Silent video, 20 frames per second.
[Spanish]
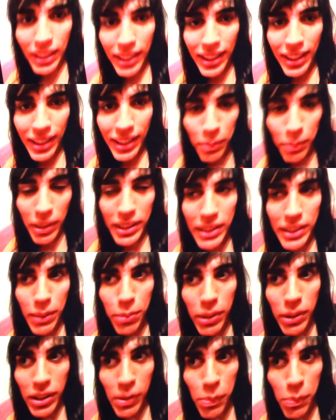Y me dice,
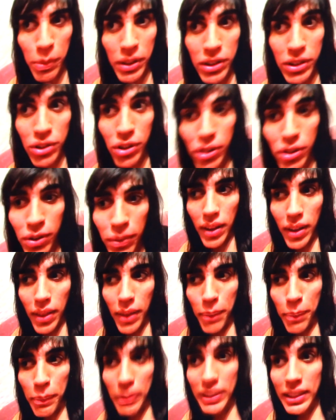bueno, pues yo, me
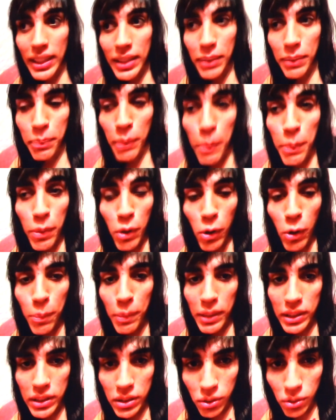dice, me preocupas
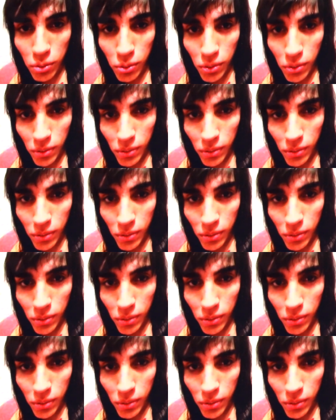tú,